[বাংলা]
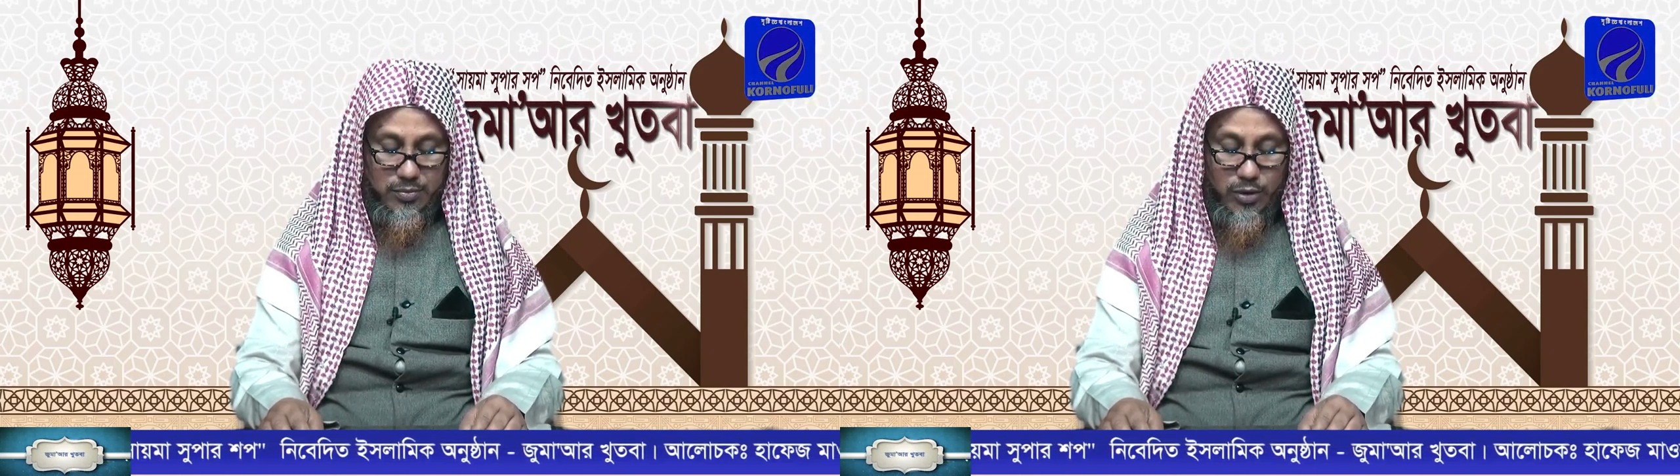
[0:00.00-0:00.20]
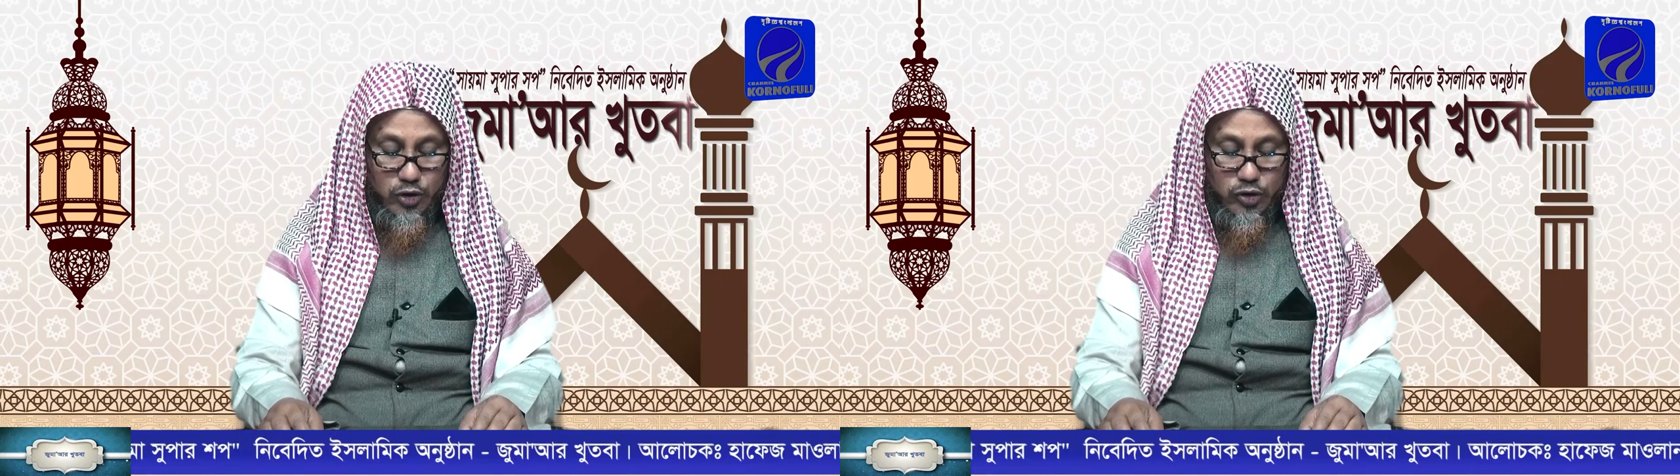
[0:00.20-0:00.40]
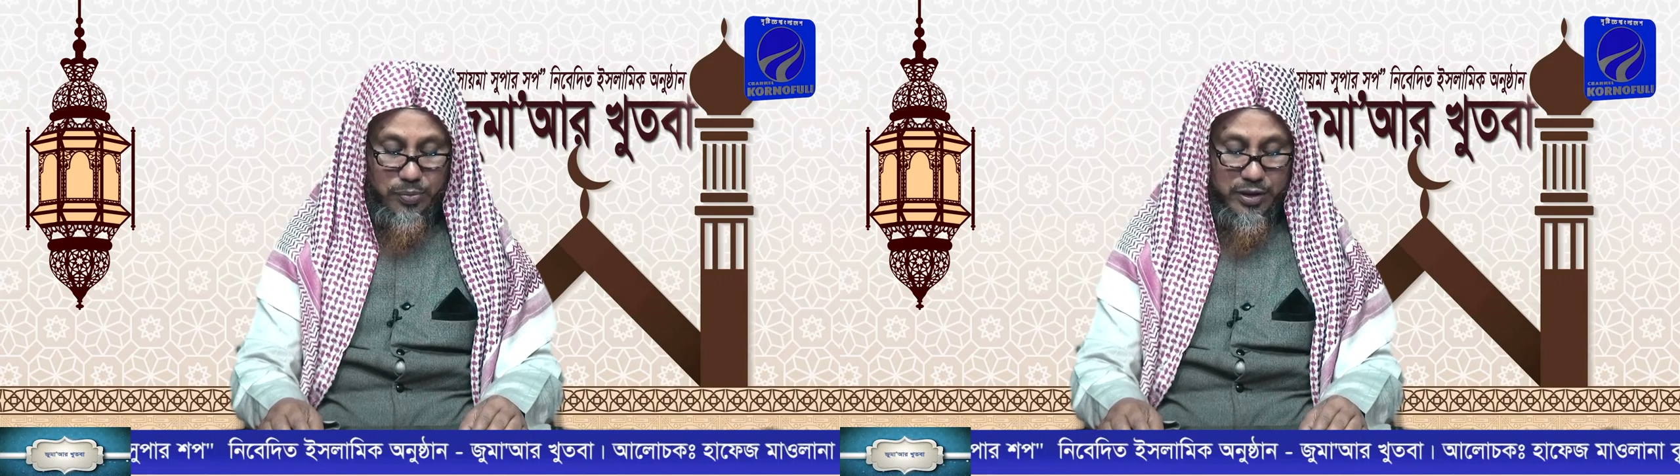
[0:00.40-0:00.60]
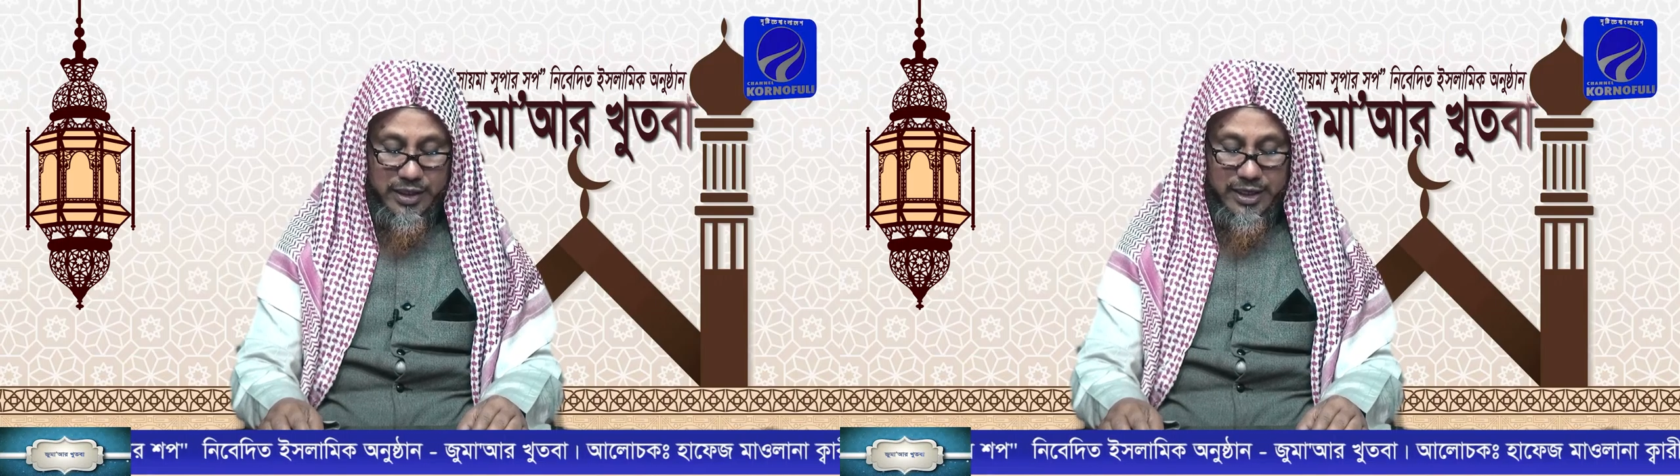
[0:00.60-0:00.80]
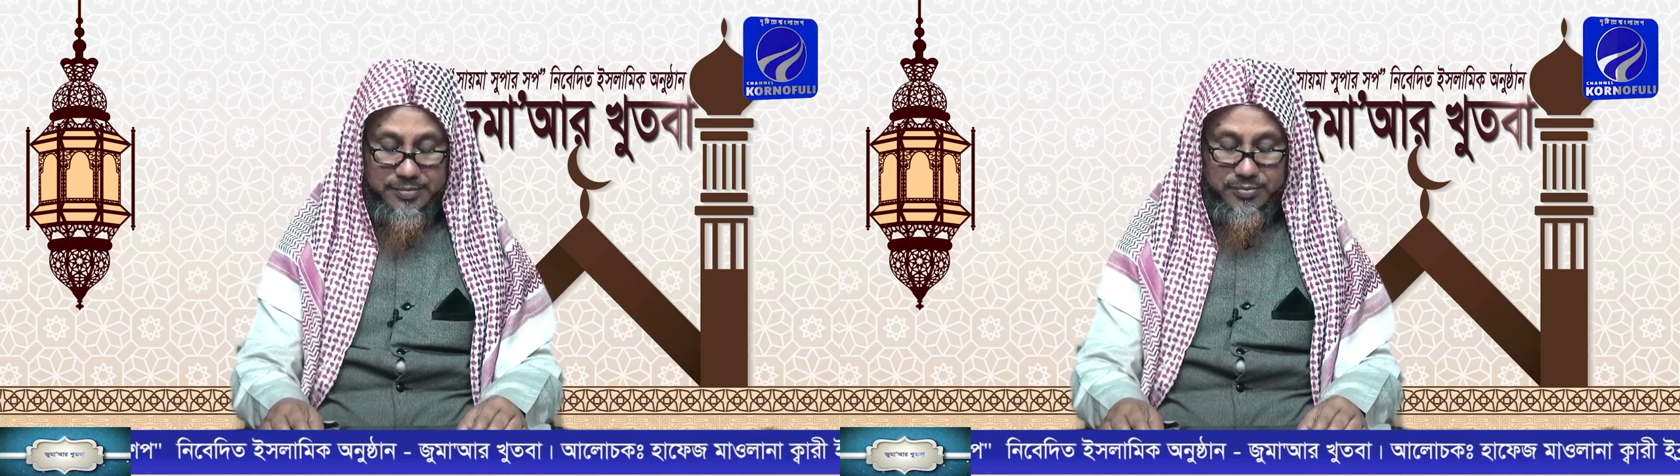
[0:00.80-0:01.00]

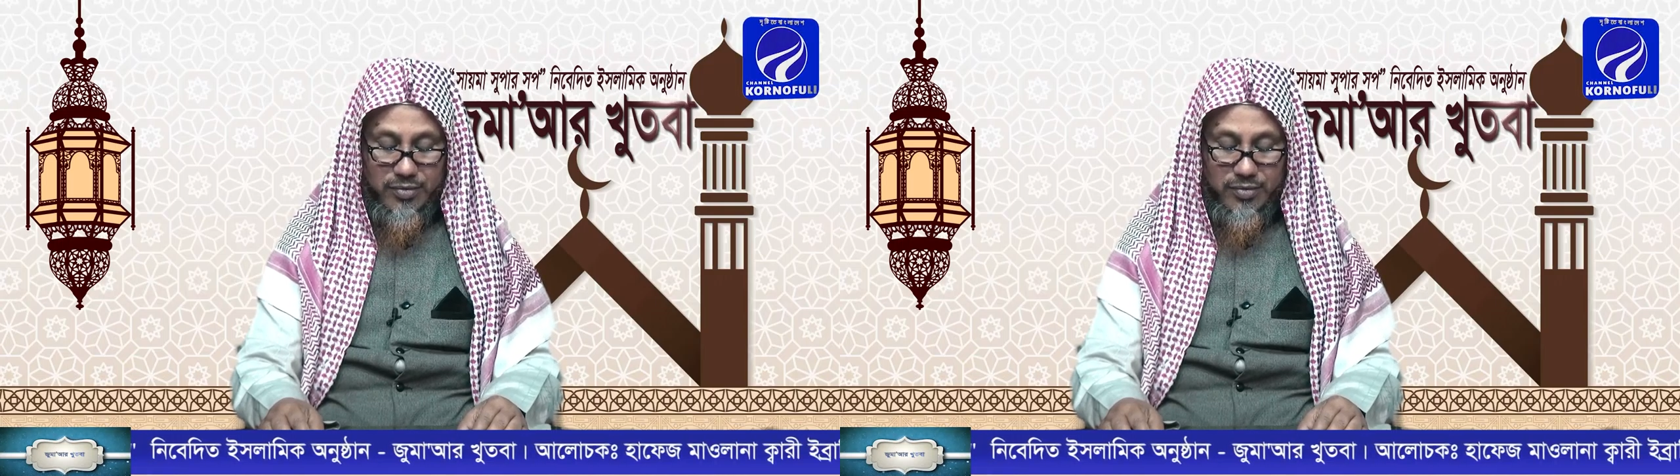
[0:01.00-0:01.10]
প্রকৃতপক্ষে